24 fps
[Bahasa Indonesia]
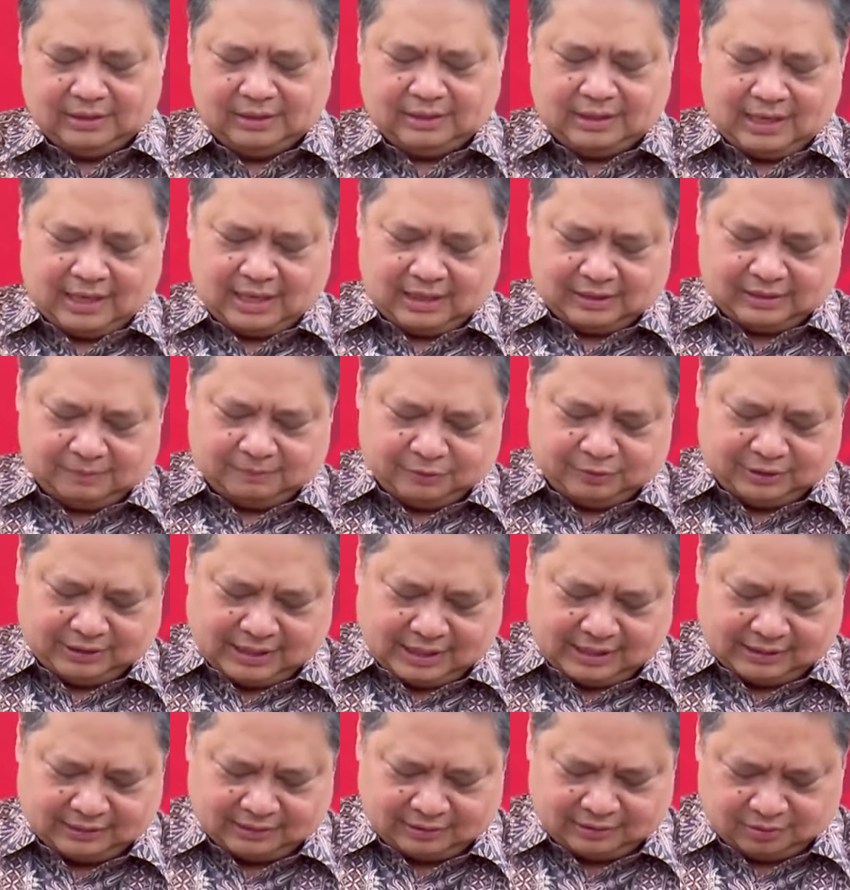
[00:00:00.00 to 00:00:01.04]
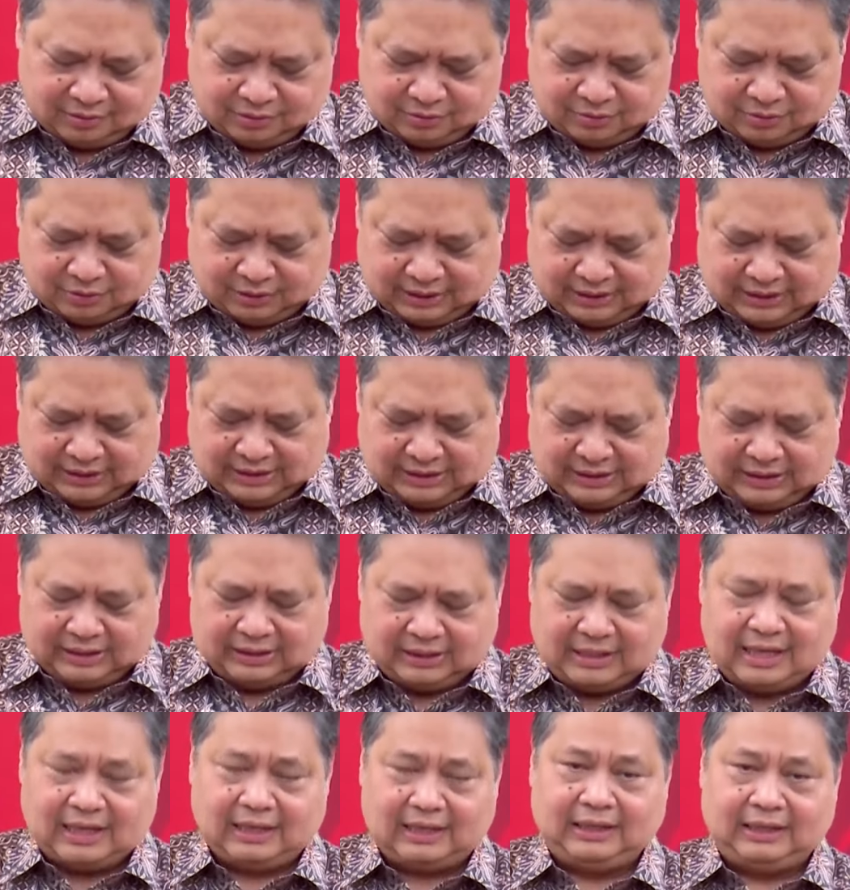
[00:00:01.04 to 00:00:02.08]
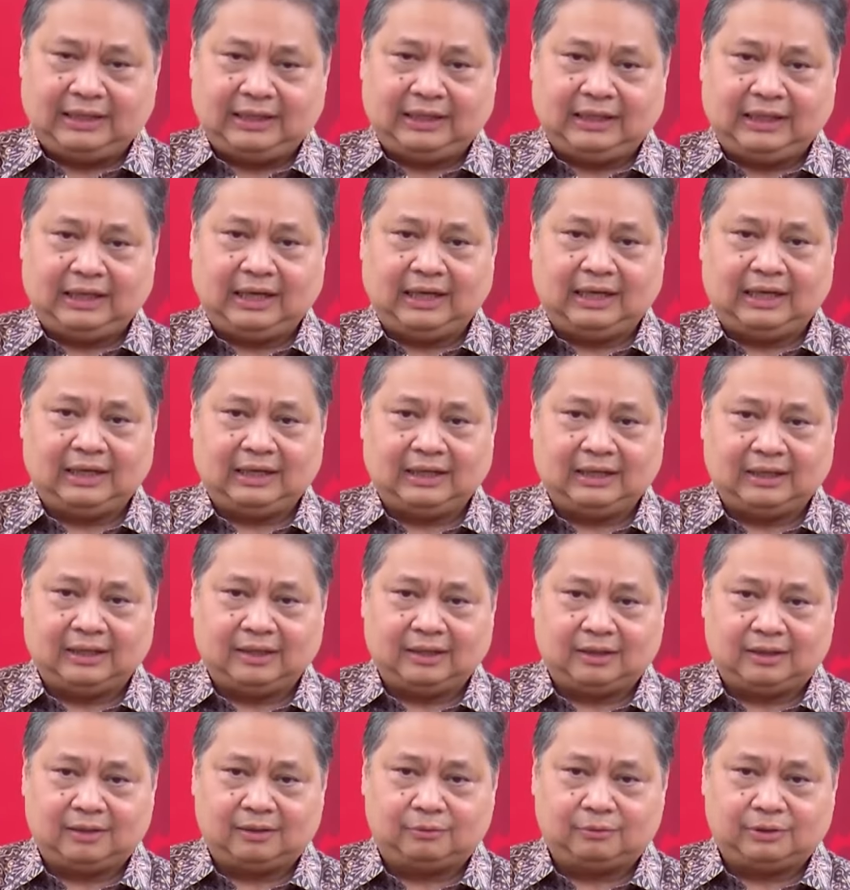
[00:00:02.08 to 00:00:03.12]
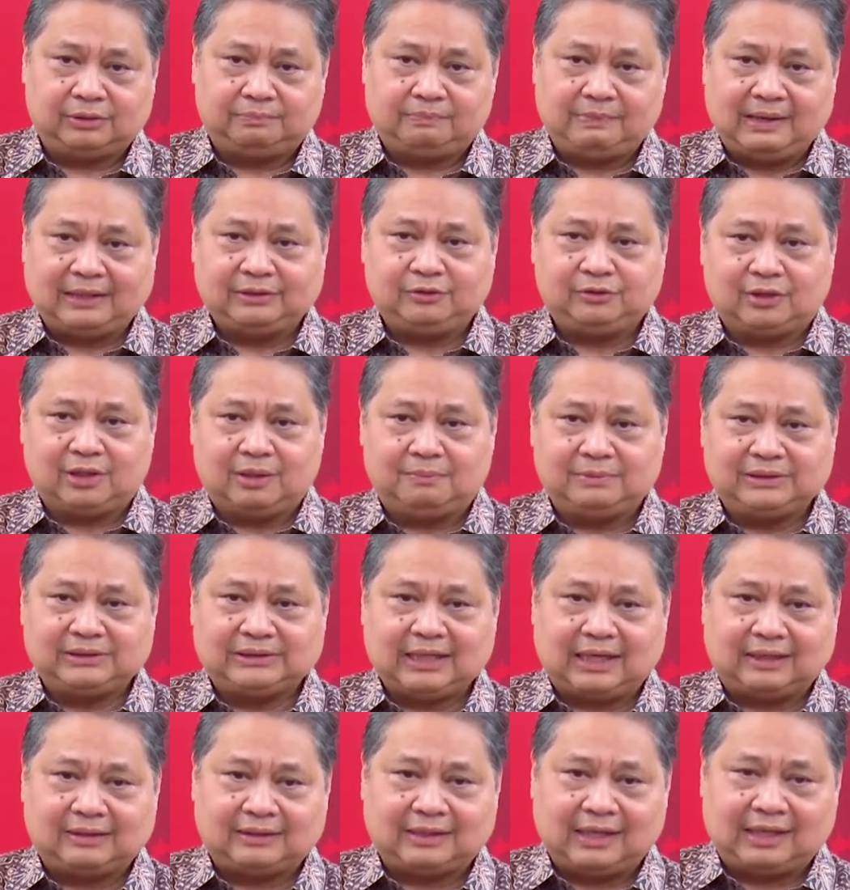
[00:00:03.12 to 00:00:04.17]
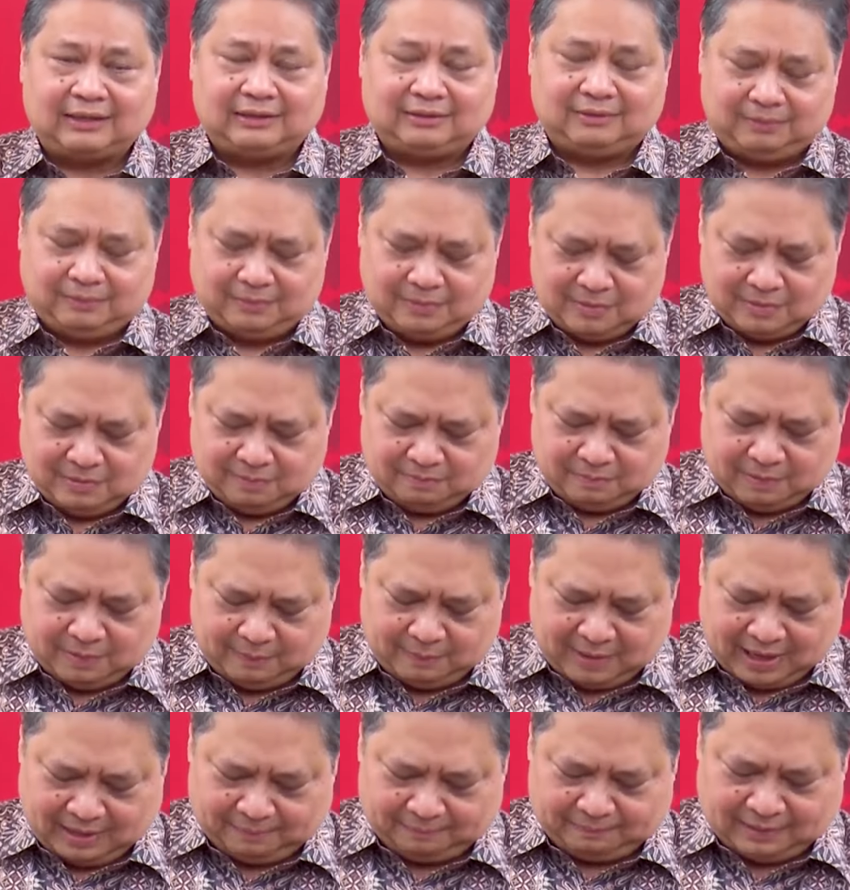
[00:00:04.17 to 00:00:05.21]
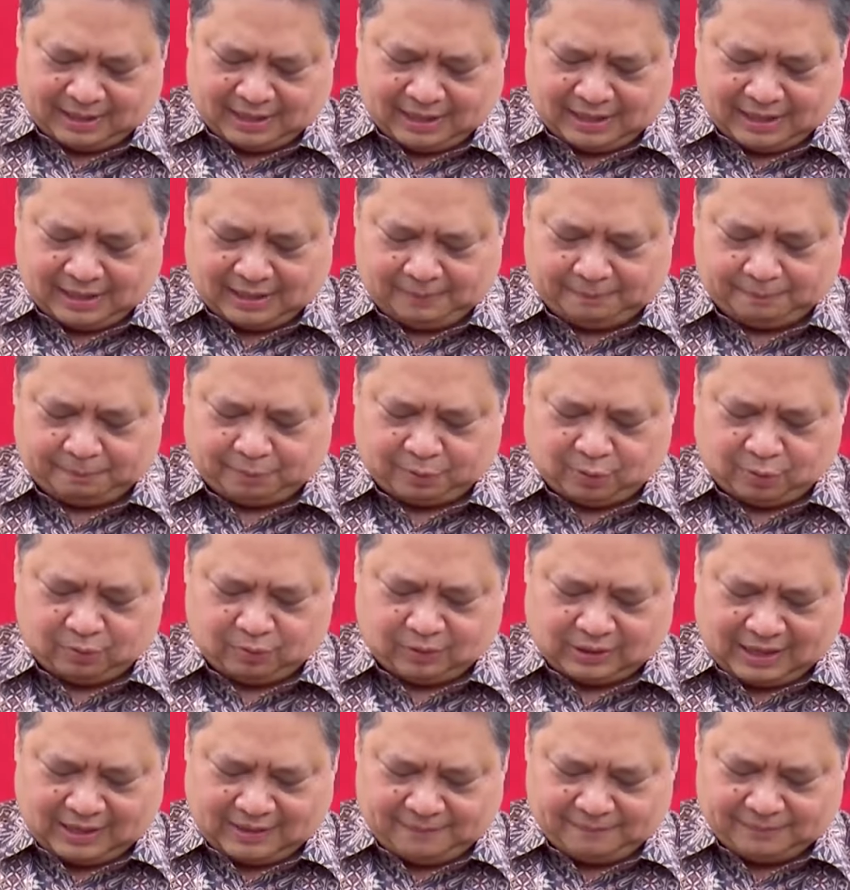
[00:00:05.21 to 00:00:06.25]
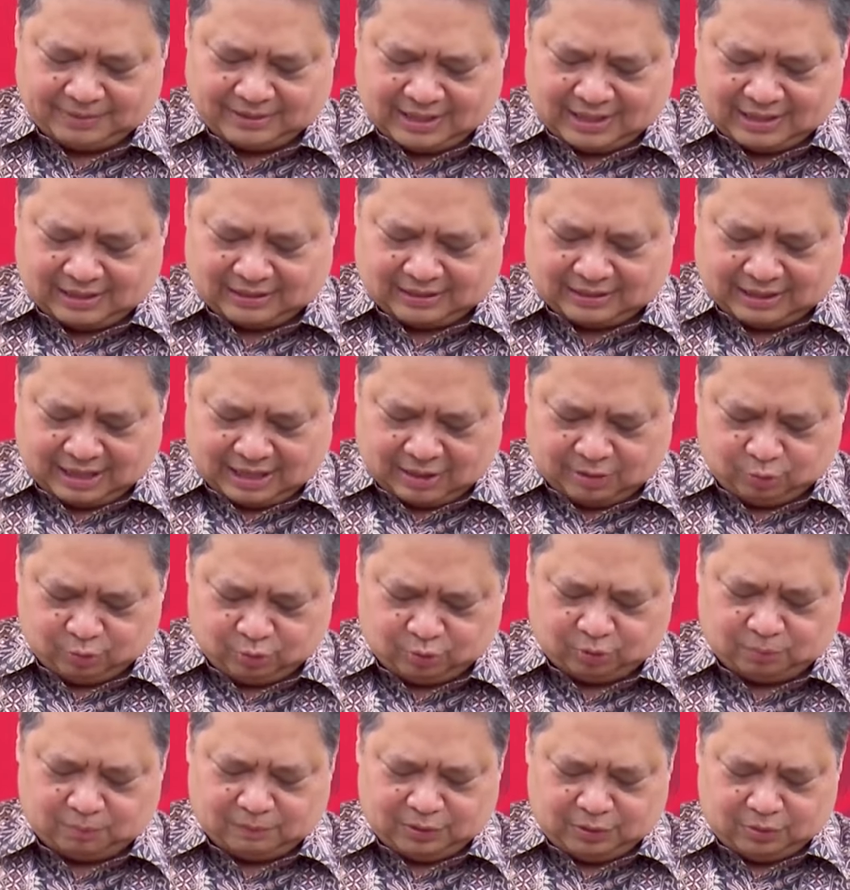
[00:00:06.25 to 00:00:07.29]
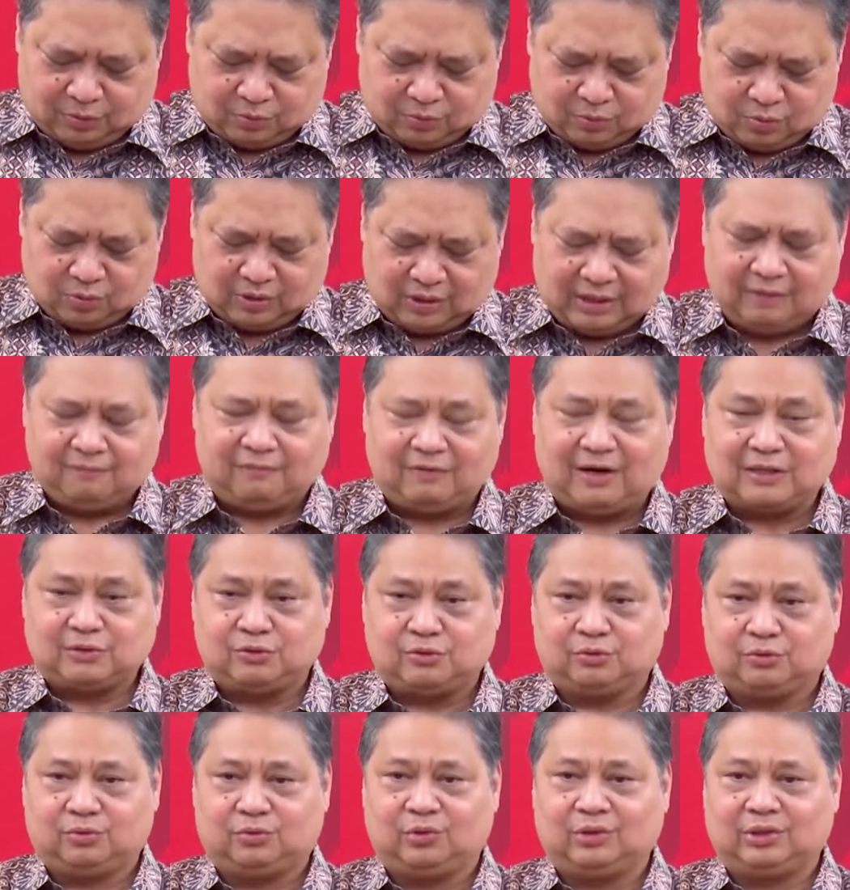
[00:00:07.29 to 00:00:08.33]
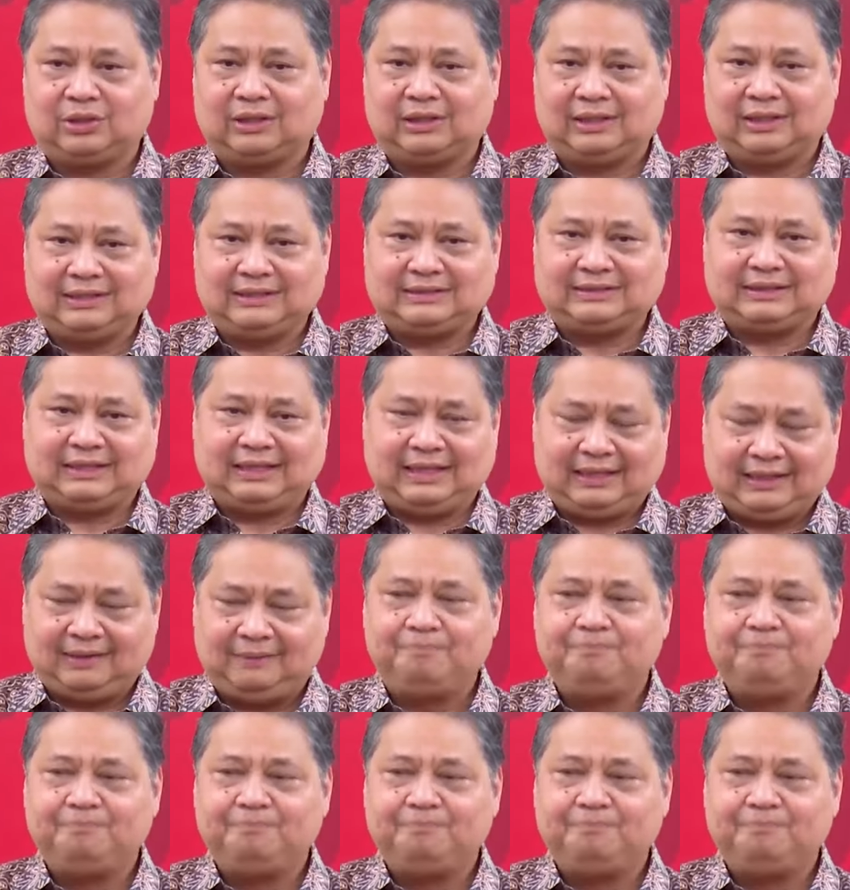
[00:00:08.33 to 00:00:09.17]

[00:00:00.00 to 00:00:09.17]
Nah, kemudian tentu uh, dari uh, World Bank juga mencatat beberapa program yang uh, untuk mendukung infrastruktur listrik.